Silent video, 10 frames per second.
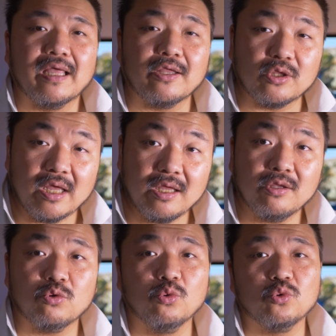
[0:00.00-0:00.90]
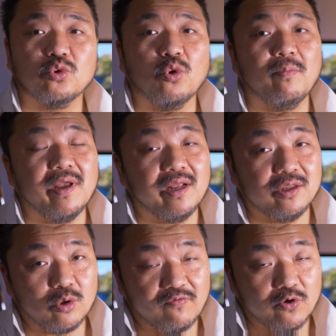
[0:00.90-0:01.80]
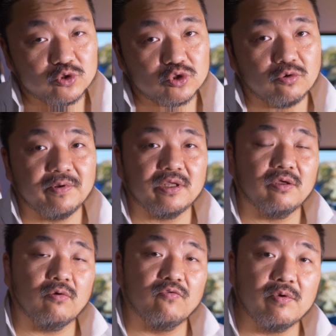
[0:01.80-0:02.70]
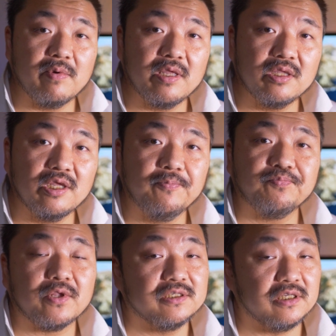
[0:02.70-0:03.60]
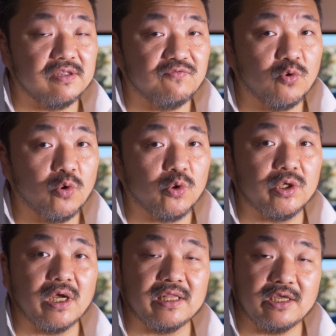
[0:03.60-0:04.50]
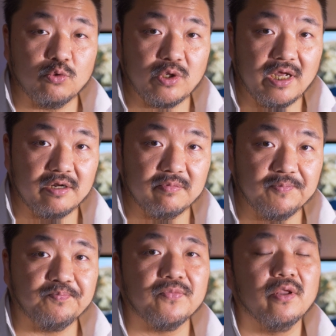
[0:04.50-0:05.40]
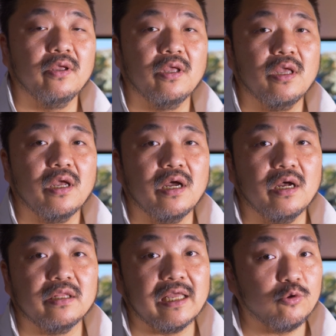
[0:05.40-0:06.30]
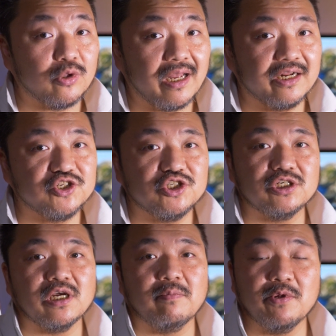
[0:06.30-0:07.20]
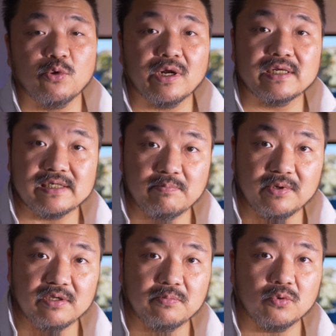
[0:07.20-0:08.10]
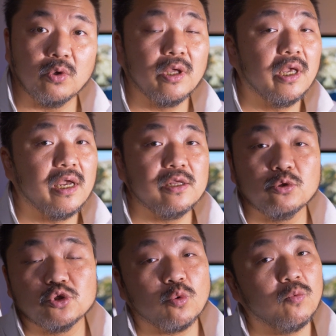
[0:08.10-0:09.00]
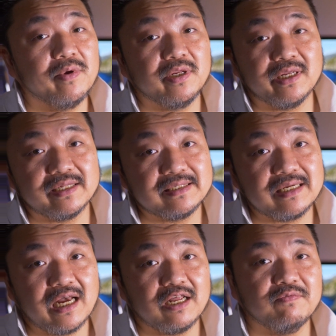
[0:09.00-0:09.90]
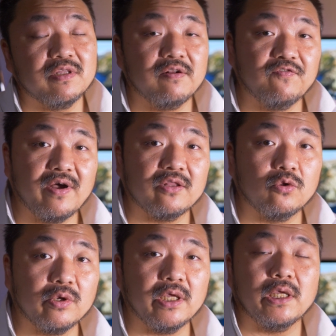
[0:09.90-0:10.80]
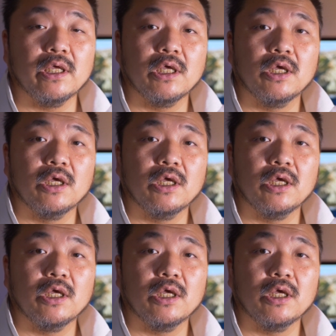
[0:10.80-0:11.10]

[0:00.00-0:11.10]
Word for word: e te tutto merito vostro, perché ovviamente siete voi ad aiutarmi, ad aiutarci a migliorare sempre di più. E non so come ringraziarvi del fatto che